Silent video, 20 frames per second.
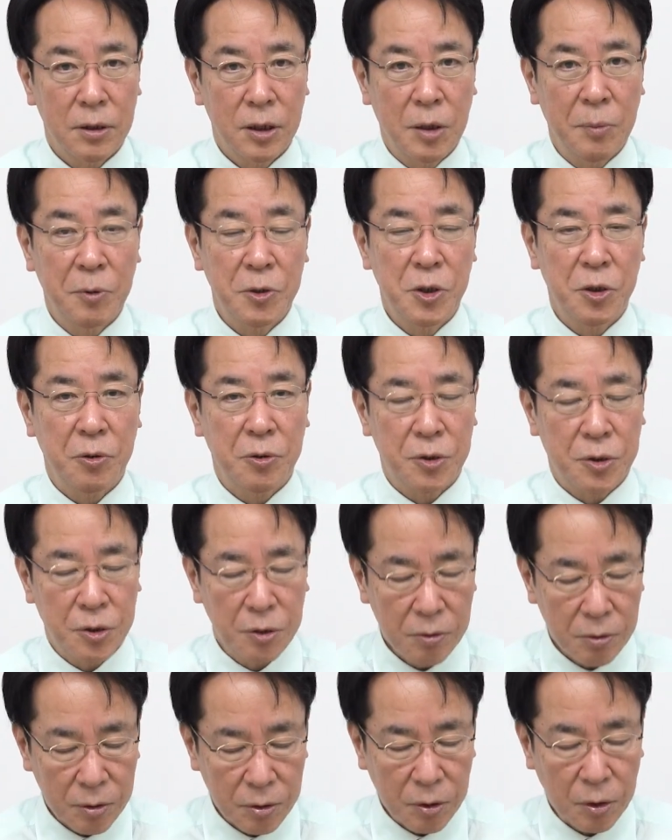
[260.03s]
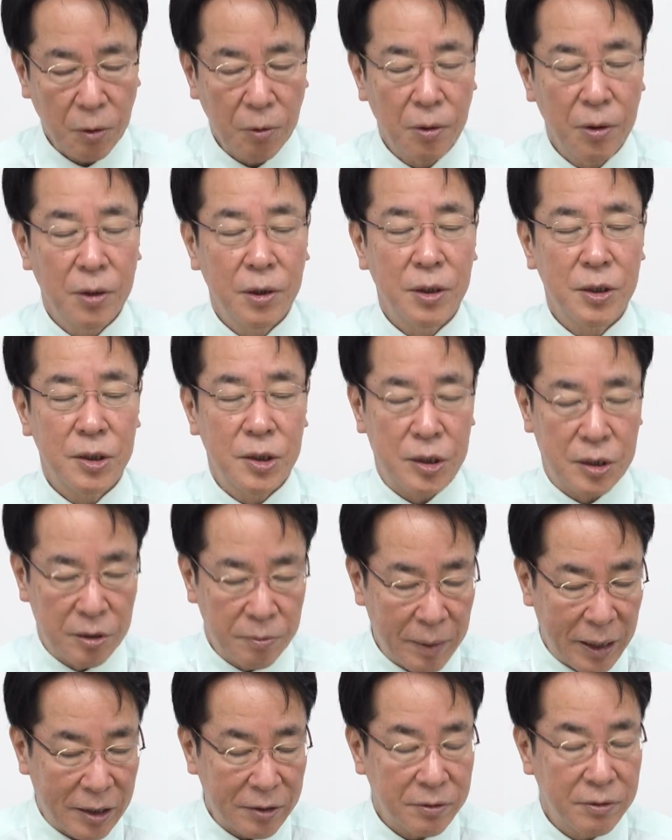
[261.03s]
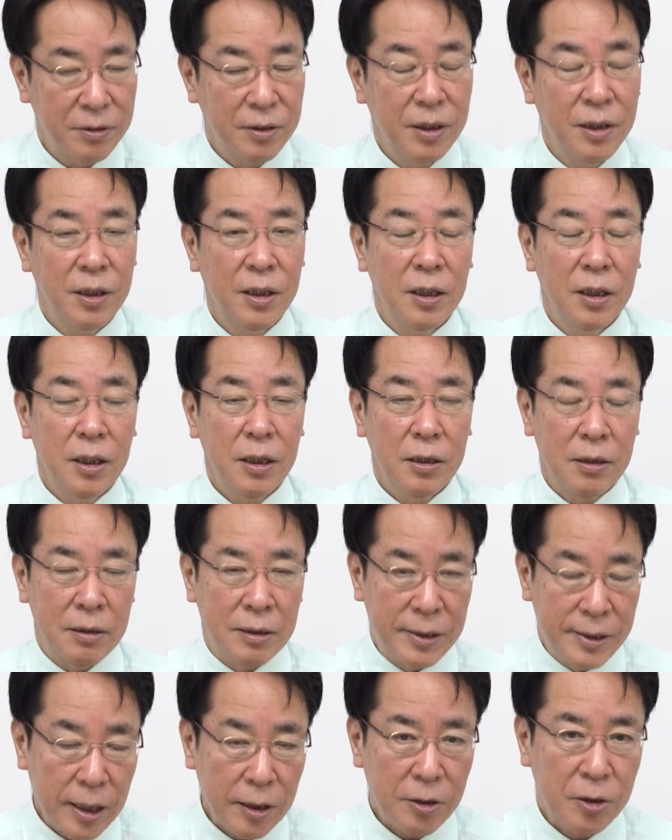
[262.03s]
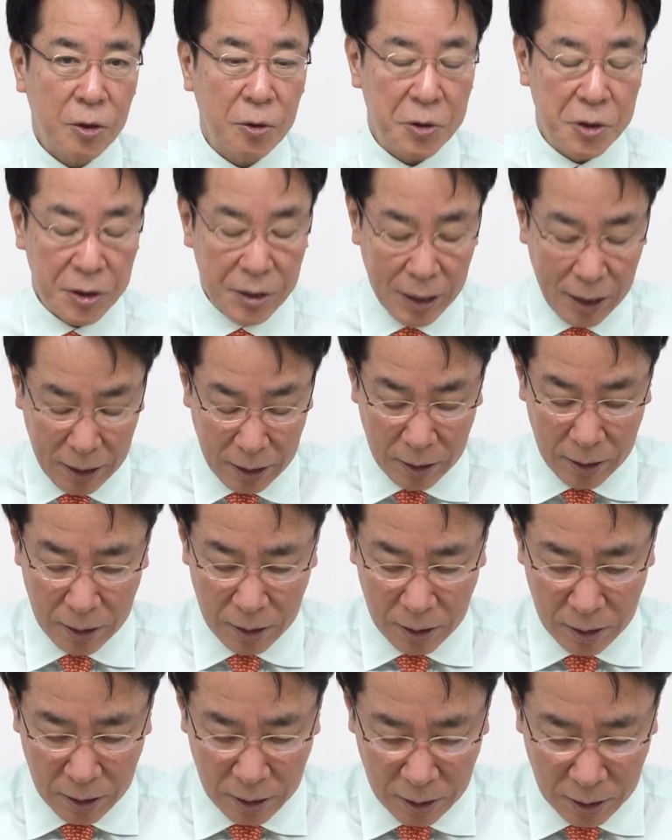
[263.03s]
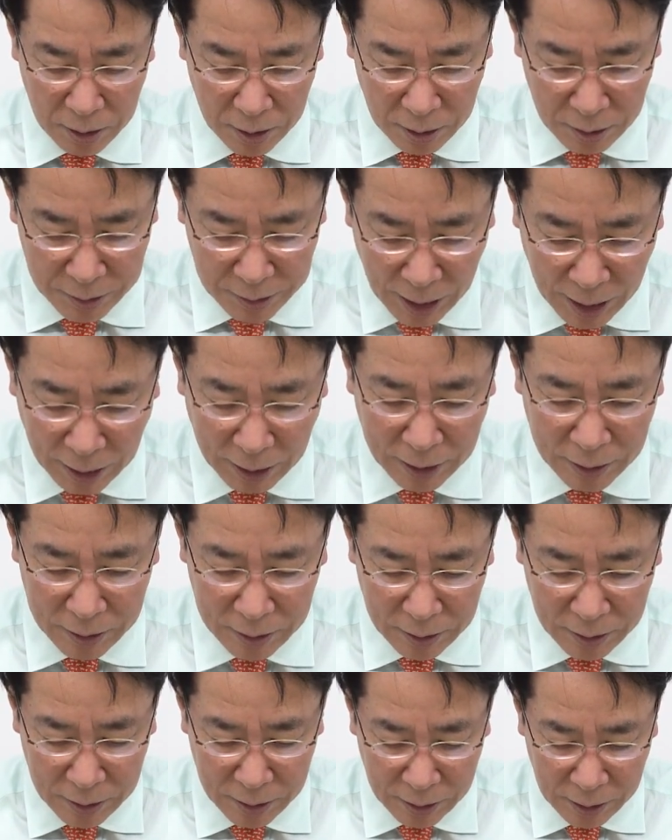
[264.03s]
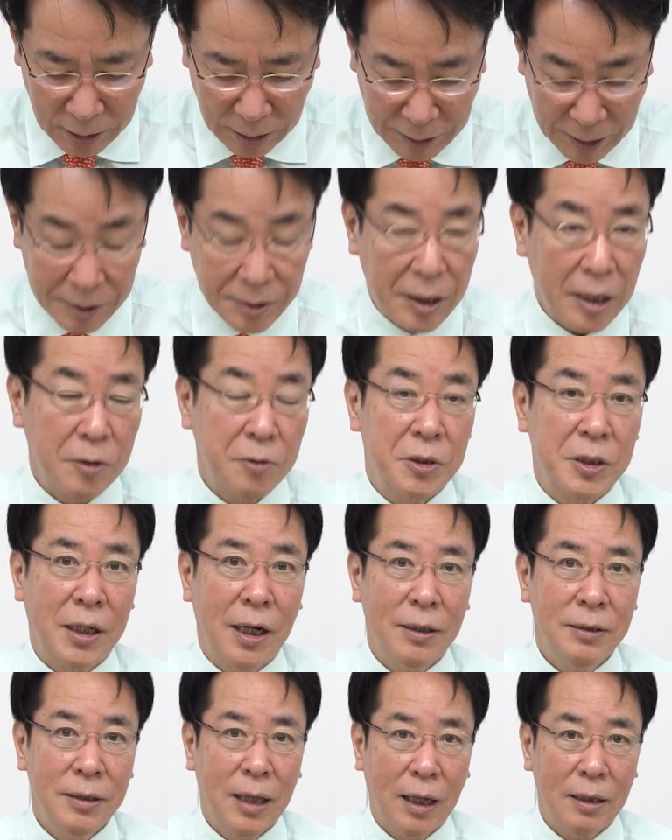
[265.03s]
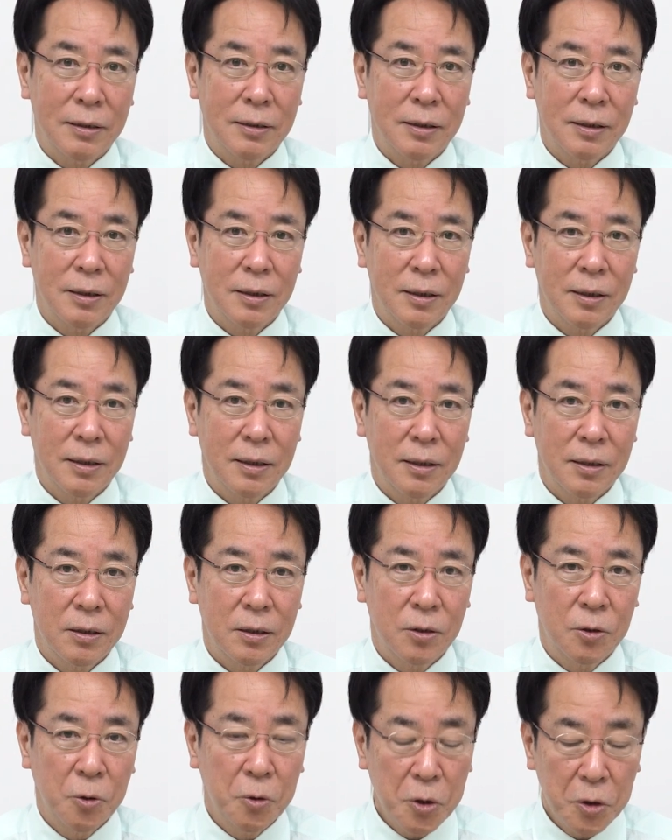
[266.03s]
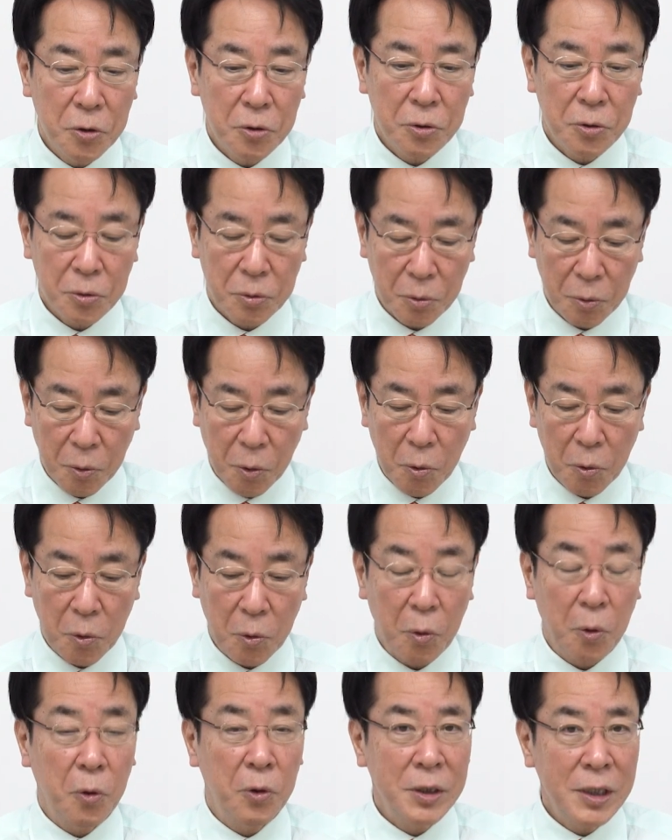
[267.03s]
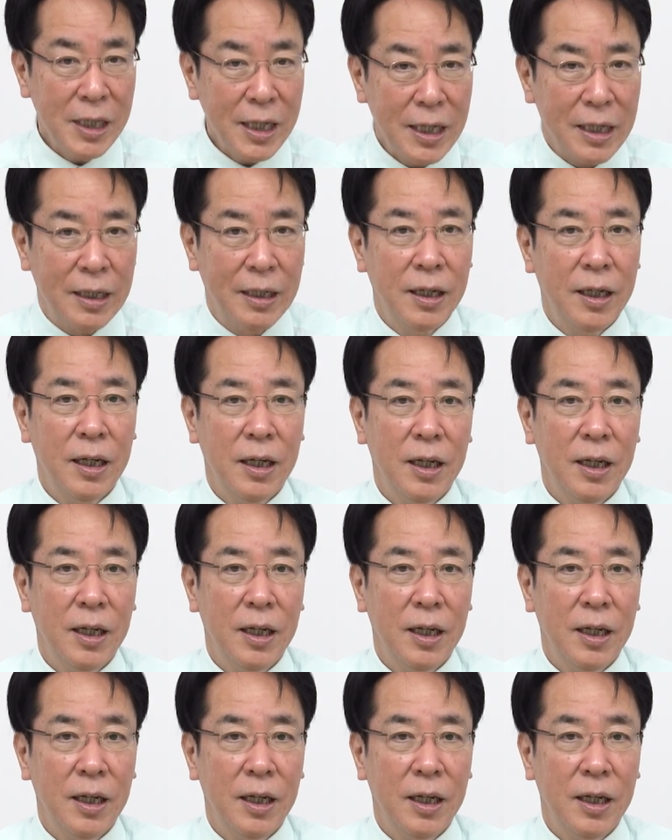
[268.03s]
気持ちをスッ沈めるリセットしてさあ片付ける時間だという方向に